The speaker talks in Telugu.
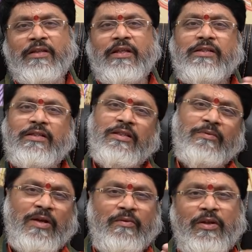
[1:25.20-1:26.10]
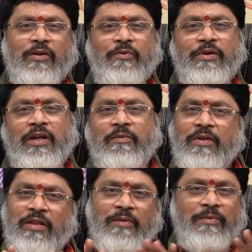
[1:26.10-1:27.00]
దయచేసి అది మా వరకు ఉండండి
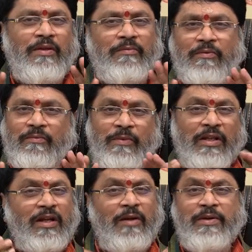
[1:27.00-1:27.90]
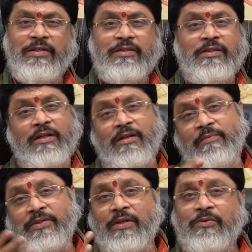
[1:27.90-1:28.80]
మీరు దాని మీద మీ కామెంట్ చేస్తే గ్రహం
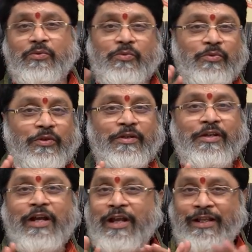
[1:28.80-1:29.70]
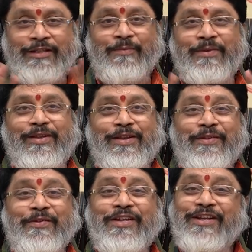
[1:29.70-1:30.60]
మీ సంగతి చూసుకుంటుంది అది నాకు సంబంధం లేదు